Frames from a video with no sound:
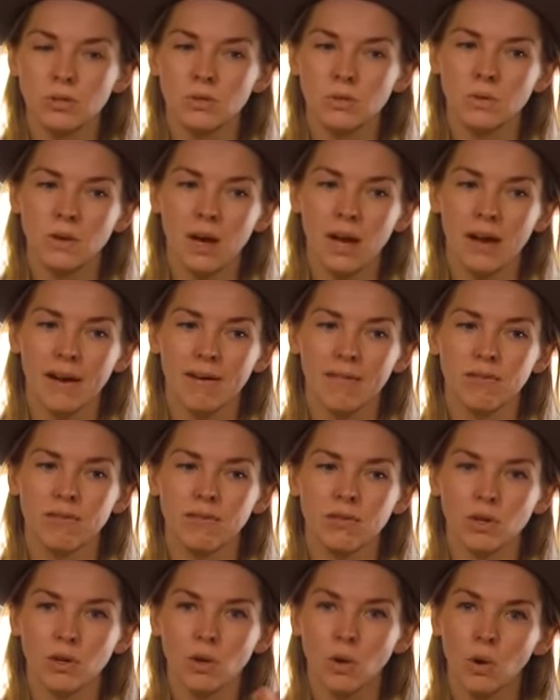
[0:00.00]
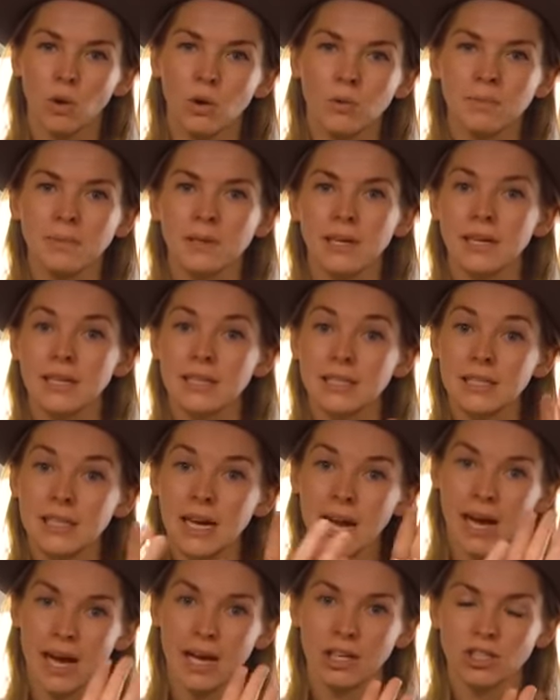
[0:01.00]
tener la casa unida al
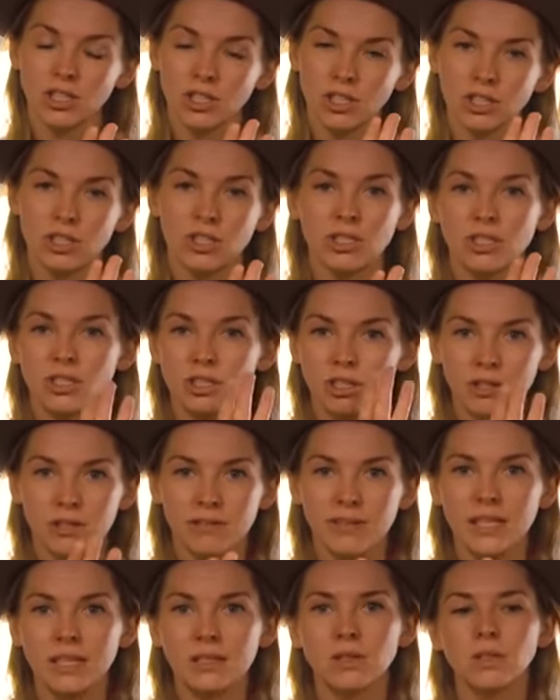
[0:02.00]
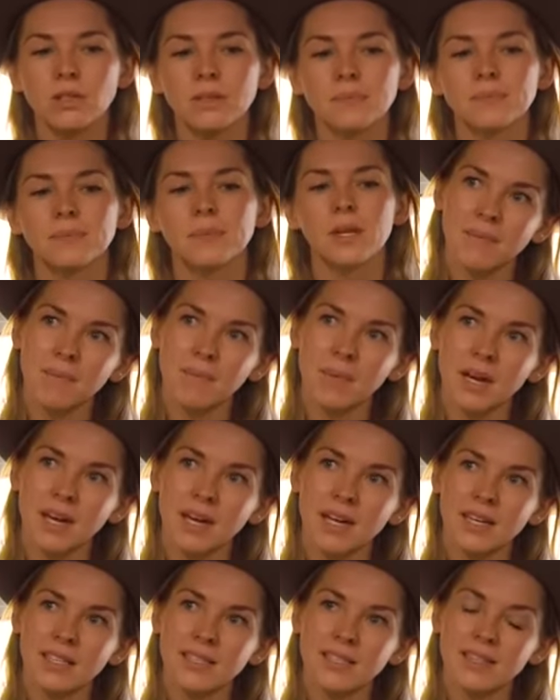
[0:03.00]
vehículo, pero eso no funcionó.
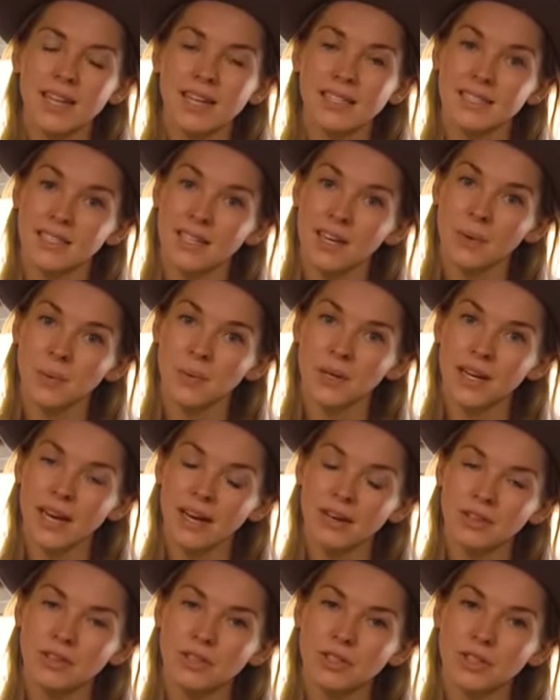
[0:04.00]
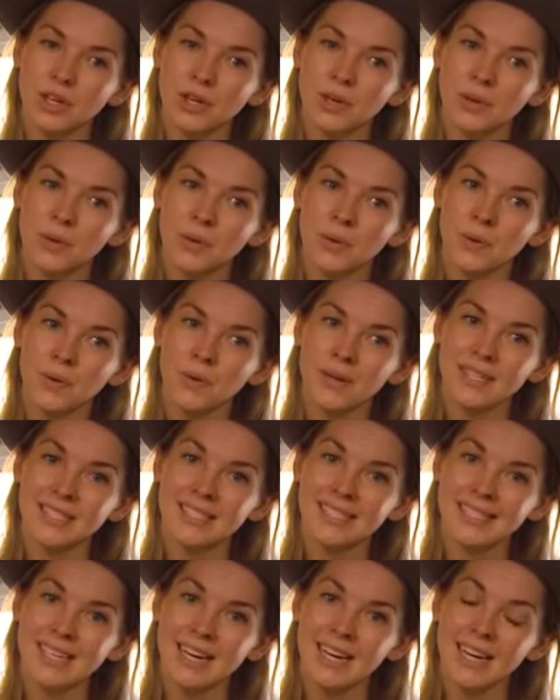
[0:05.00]
Así que me mudé al extranjero
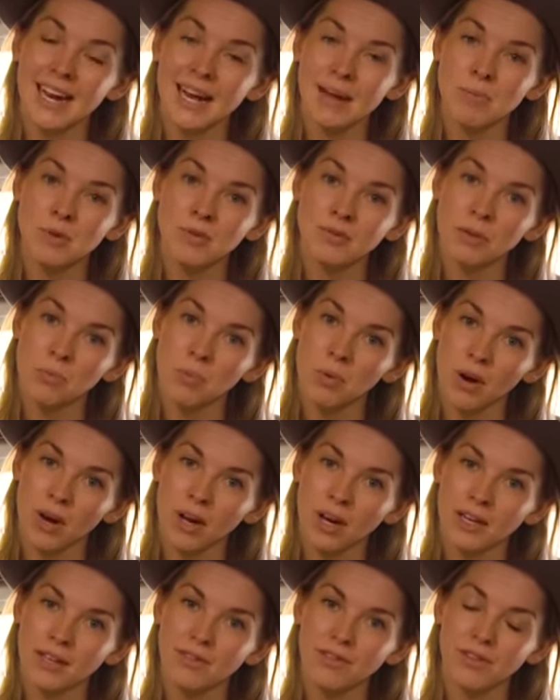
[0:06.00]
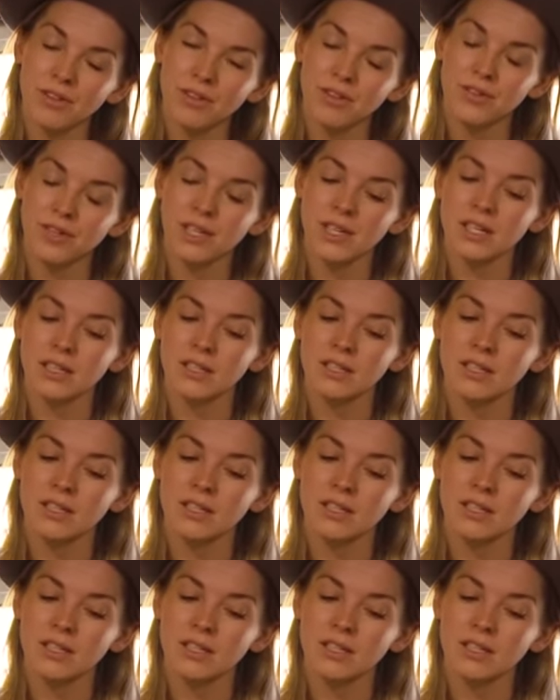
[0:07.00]
durante tres años. No